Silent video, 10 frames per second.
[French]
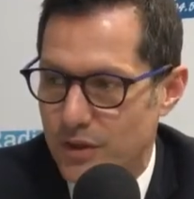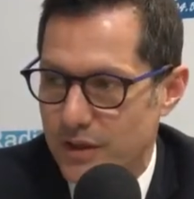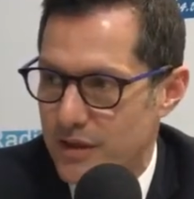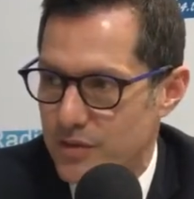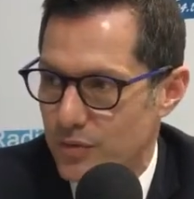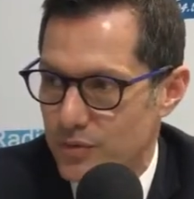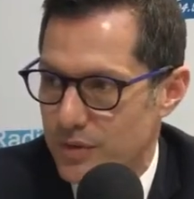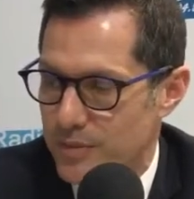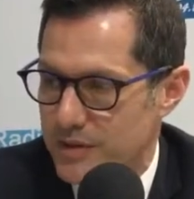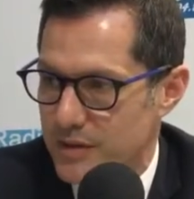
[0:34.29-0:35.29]
la création d'une
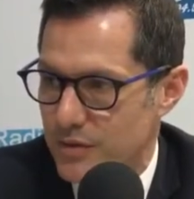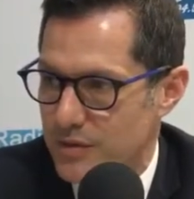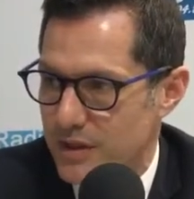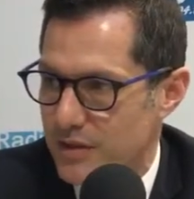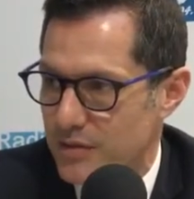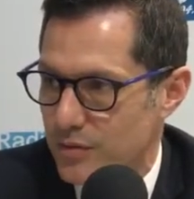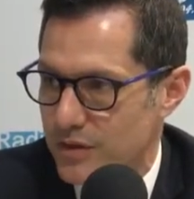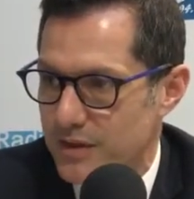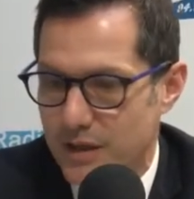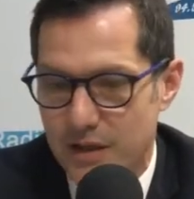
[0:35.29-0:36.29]
épicerie sociale et
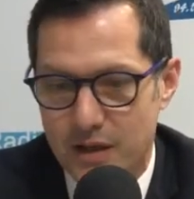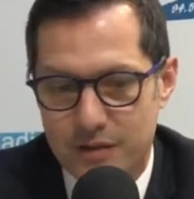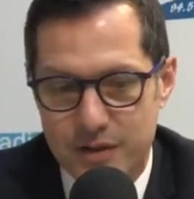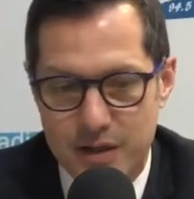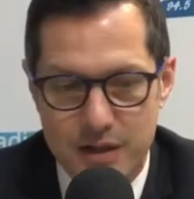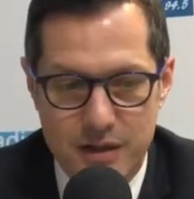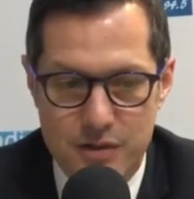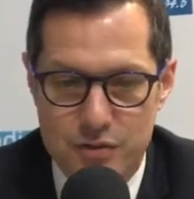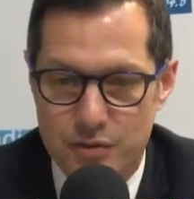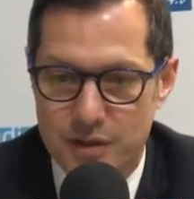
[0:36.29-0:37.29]
solidaire, avec la
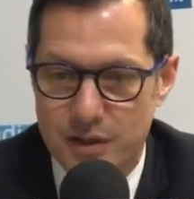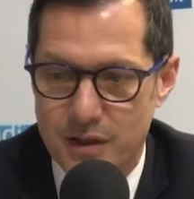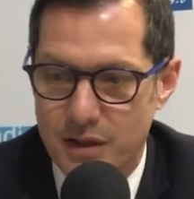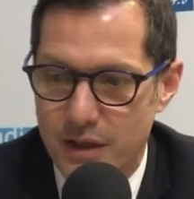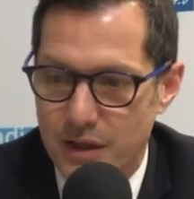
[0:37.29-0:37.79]
création d'un